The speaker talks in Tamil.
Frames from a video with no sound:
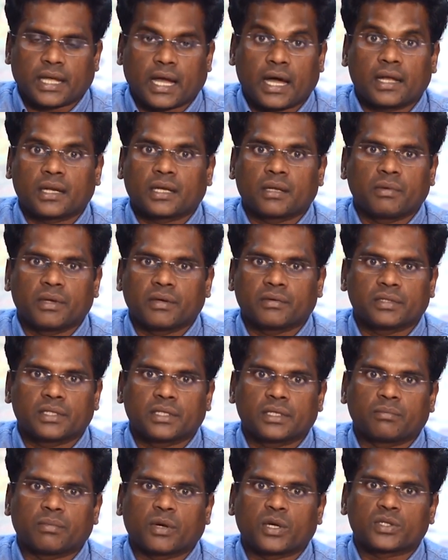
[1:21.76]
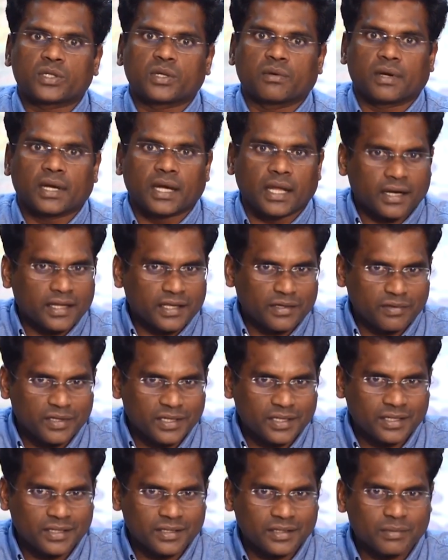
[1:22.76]
யாருக்குமே வந்து பாசிட்டிவ் வரல ஆனால்
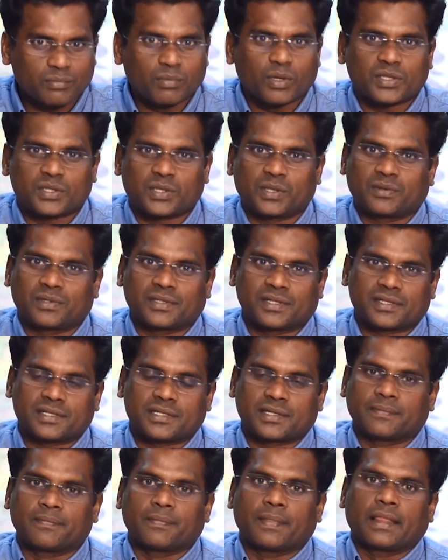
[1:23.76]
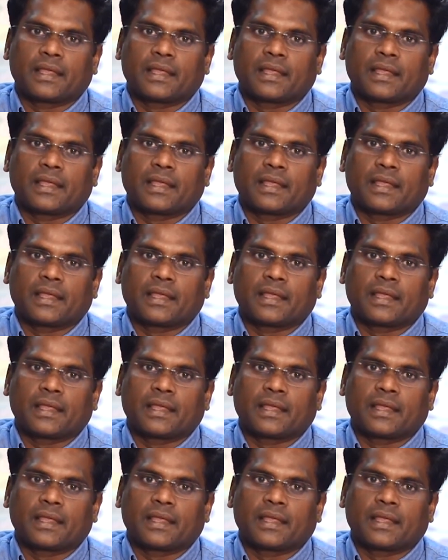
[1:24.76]
இவருக்கு பாசிட்டிவ் வந்துருச்சு